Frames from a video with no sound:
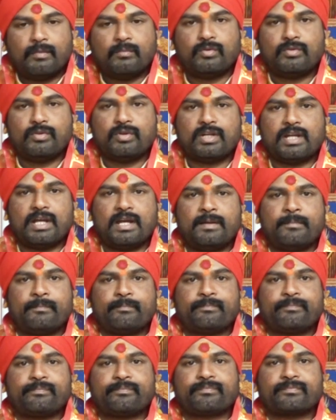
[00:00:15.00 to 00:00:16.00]
ముందుగా
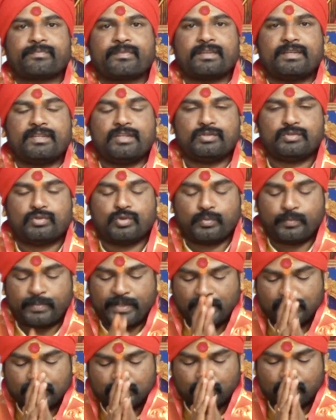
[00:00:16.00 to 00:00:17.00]
యూట్యూబ్
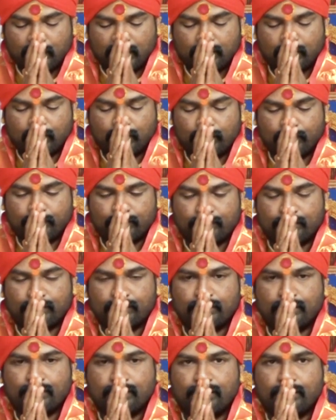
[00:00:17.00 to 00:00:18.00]
ప్రేక్షకులకు
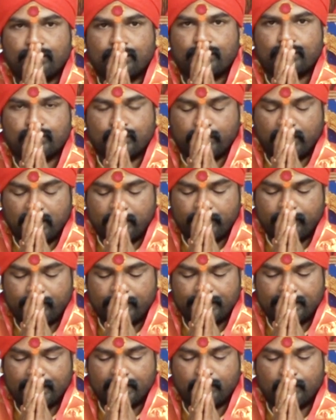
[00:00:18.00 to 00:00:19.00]

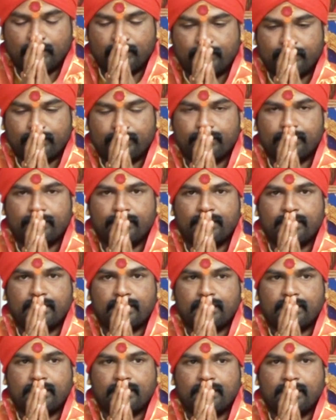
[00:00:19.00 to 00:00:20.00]
శుభాభివందనములు
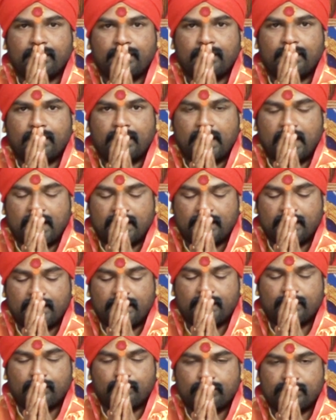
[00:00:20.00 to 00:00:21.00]

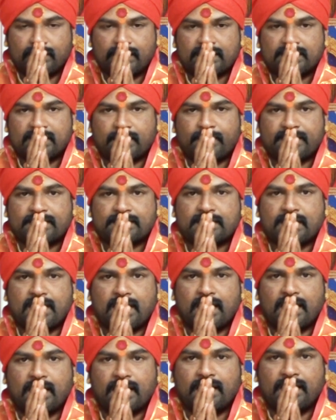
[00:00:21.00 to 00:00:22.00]
ఆంగ్లేయ నూతన సంవత్సర
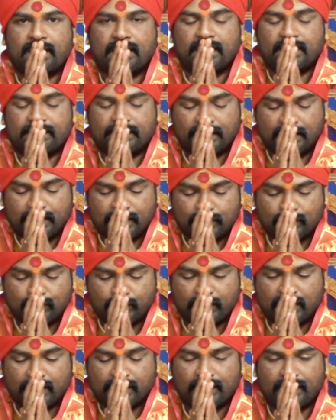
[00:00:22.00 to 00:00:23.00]
అందరికీ
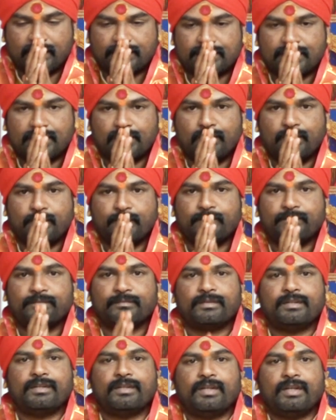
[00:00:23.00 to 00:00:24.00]
శుభాకాంక్షలు
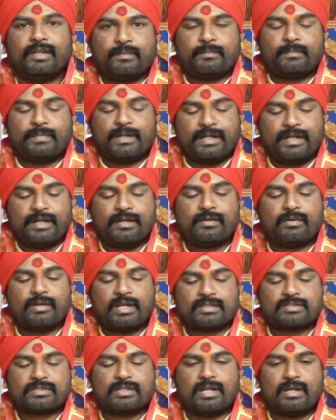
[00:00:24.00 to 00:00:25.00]
పన్నెండు
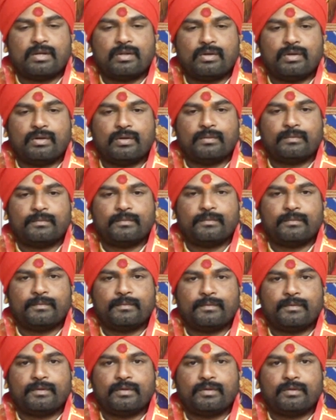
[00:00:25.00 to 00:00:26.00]
రాసులలో
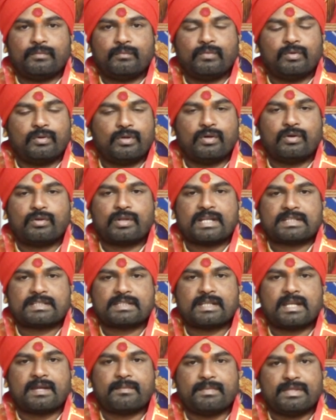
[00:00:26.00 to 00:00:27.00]
మూడవ
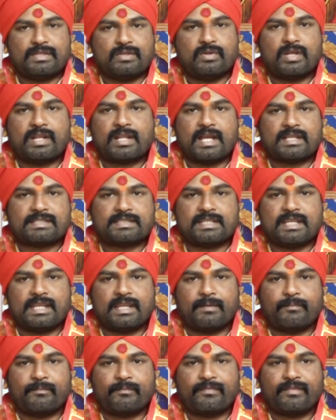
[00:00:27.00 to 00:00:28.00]
రాశిగా మిథున రాశి
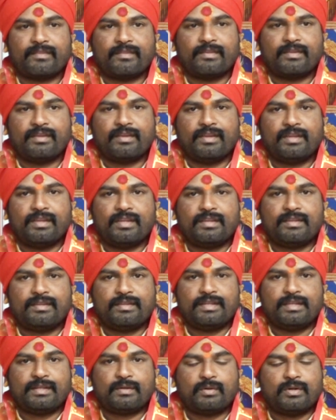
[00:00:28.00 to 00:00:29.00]

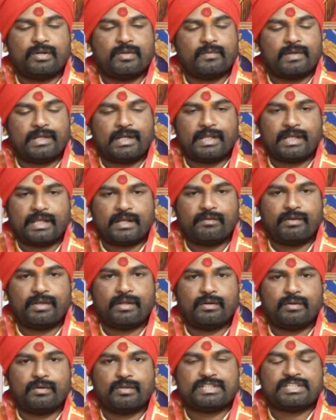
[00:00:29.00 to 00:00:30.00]
ఈ రెండు వేల ఇరవై
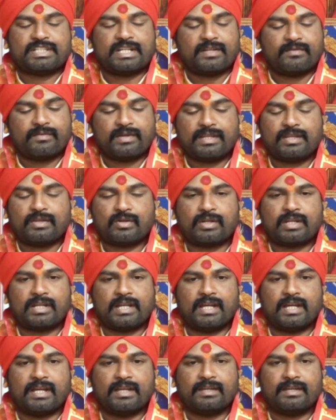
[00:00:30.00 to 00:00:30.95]
రెండు జనవరి యొక్క